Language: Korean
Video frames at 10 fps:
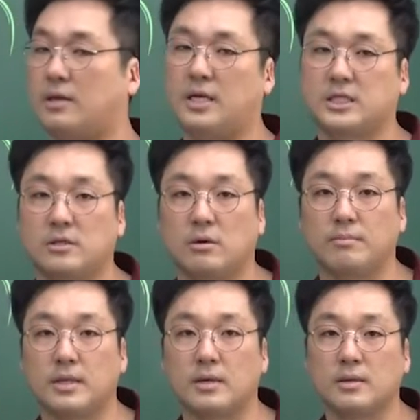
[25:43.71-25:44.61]
때리시는
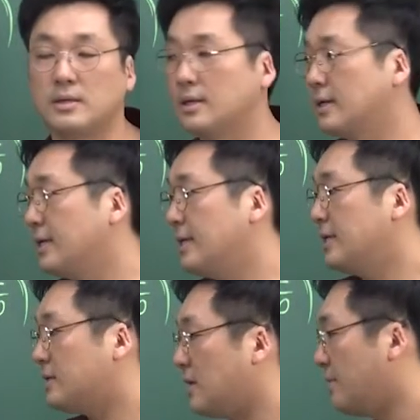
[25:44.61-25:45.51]
겁니다.
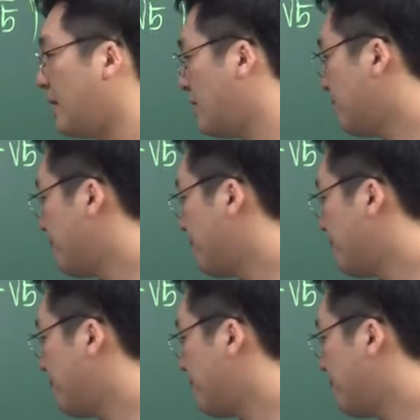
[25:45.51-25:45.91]
그 다음에